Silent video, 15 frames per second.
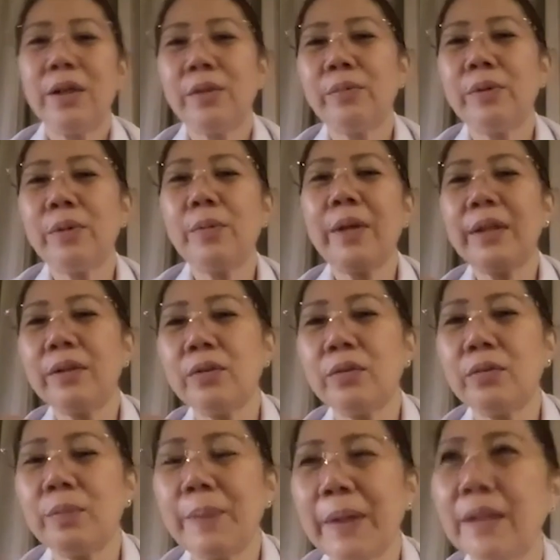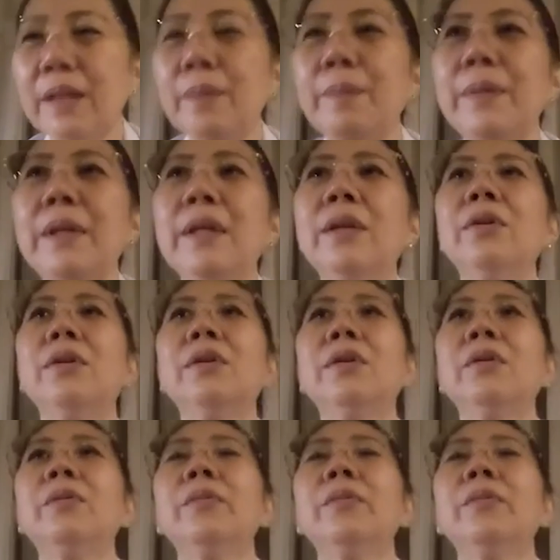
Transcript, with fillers: we went to Padre Pio,